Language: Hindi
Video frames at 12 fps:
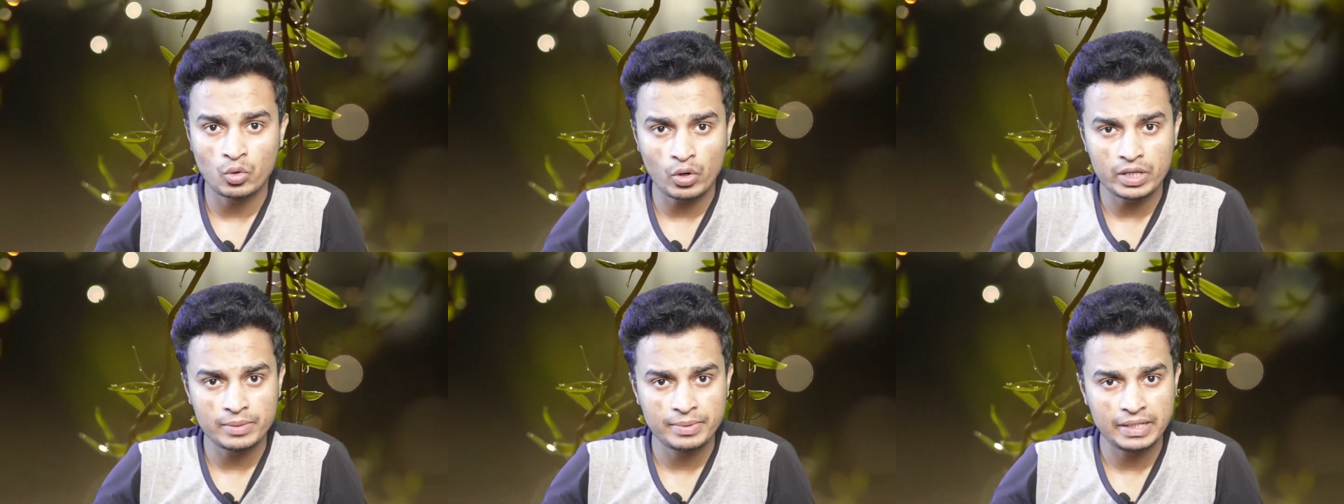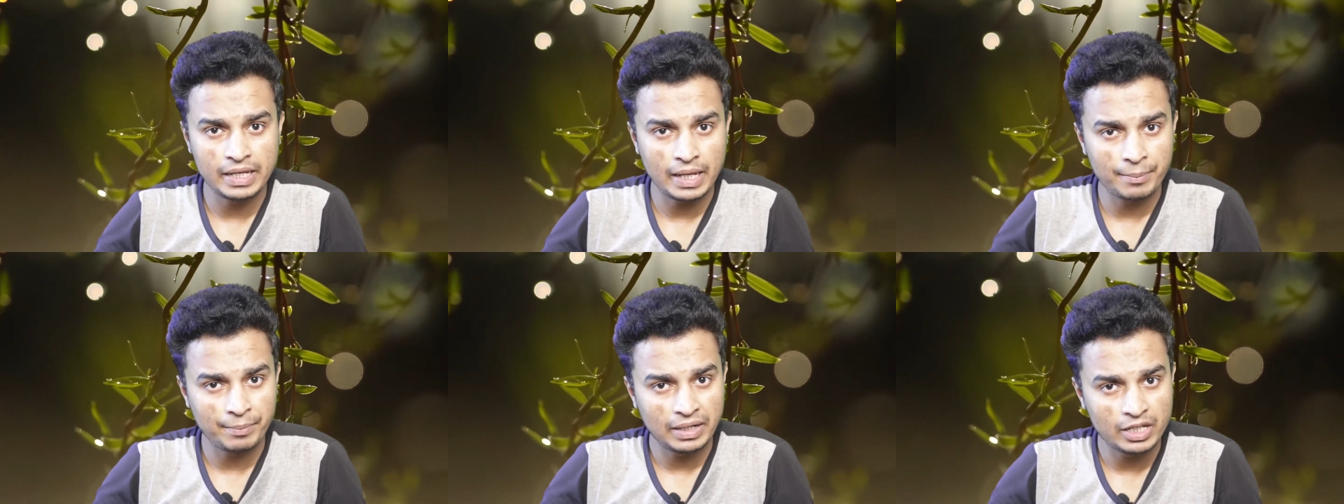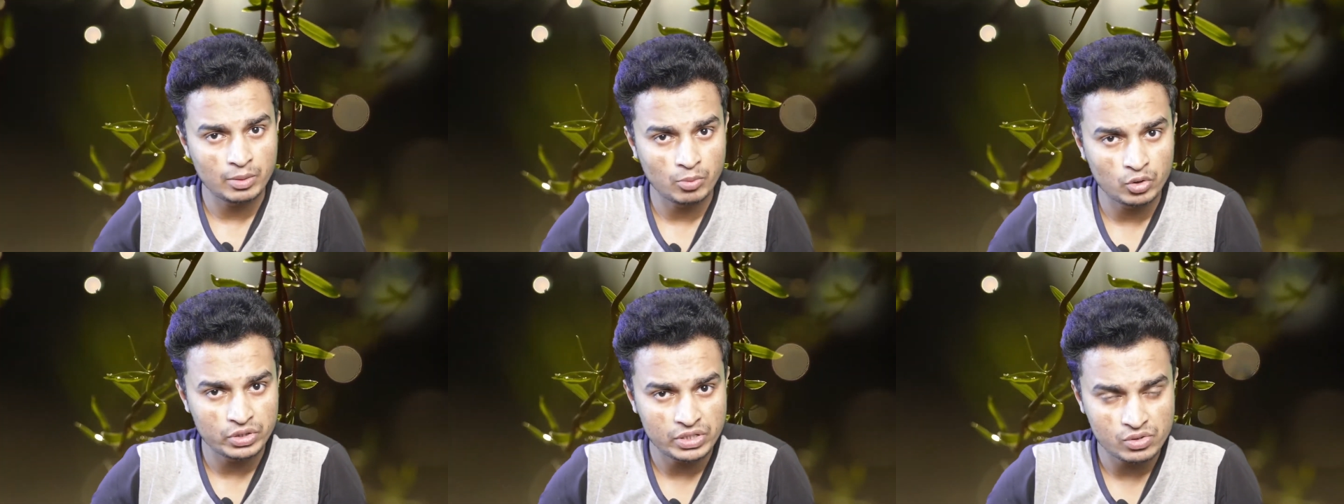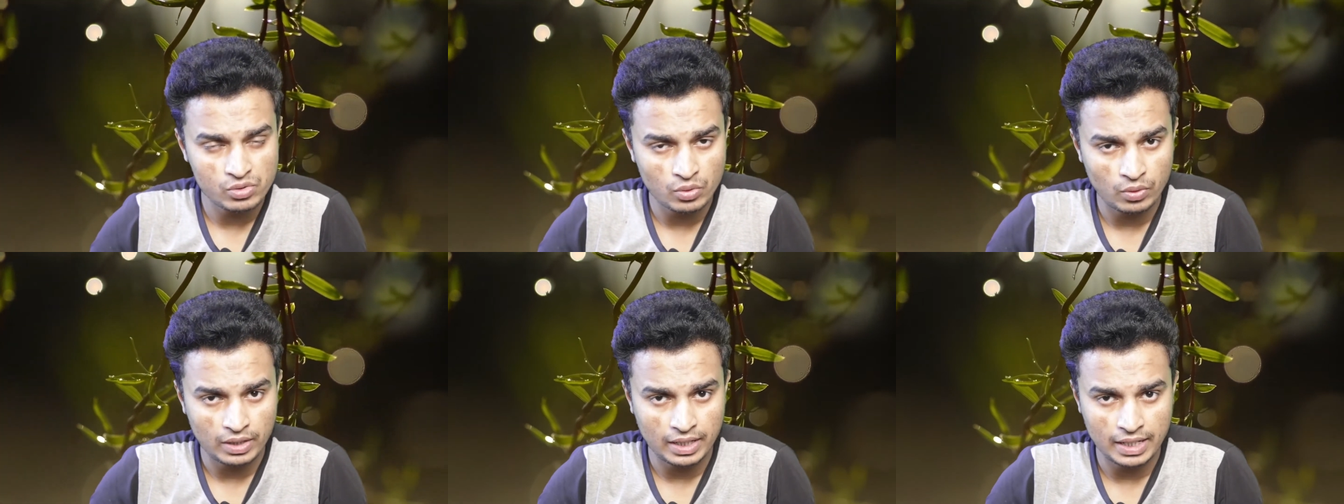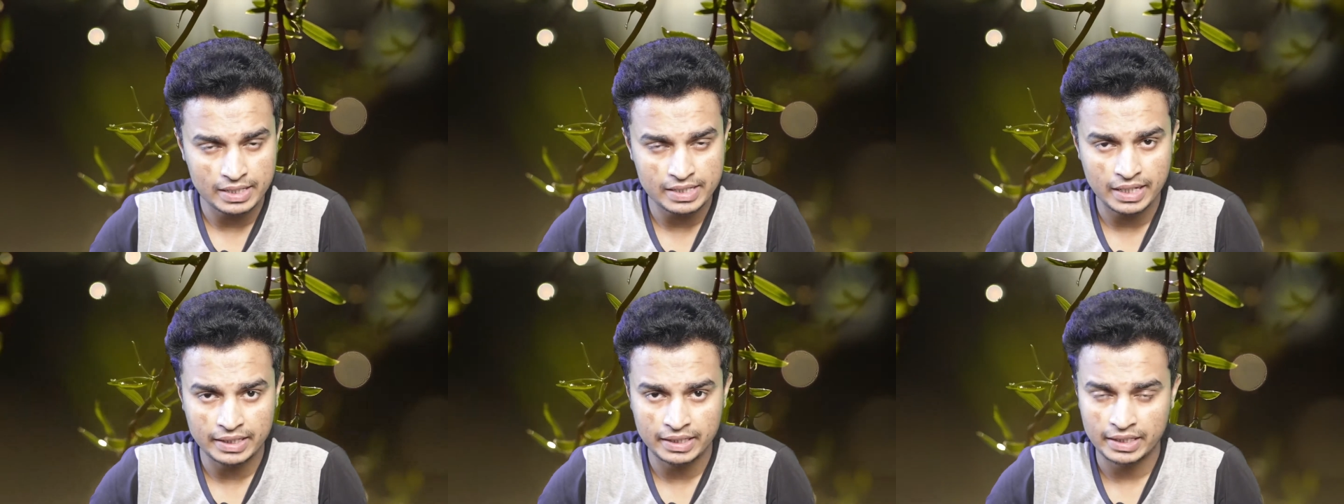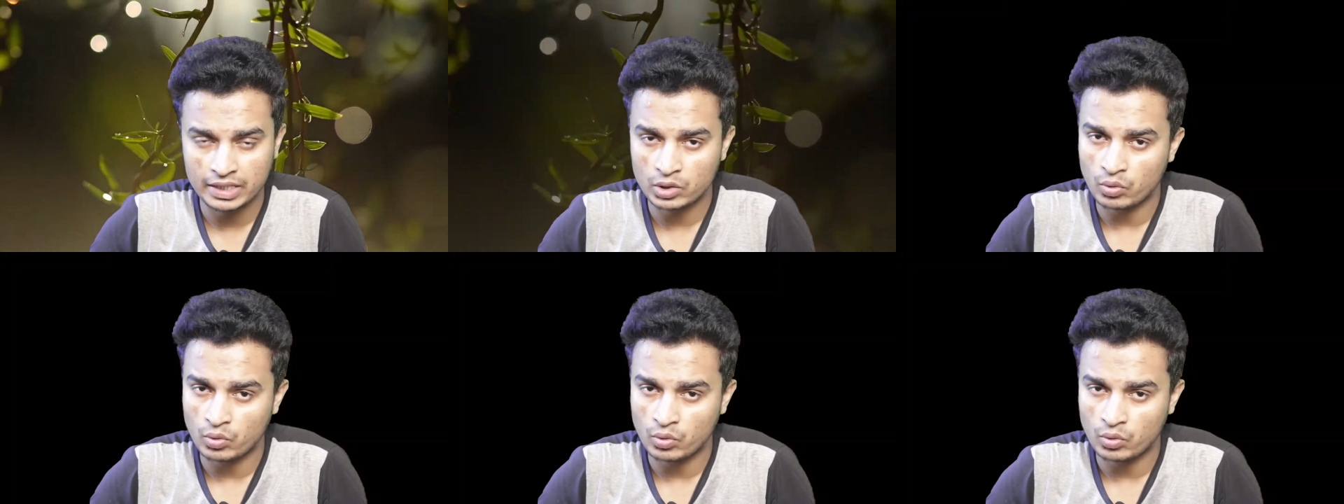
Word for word: कोई भी एप्पल की इमोजी इंस्टॉल करना चाहते हैं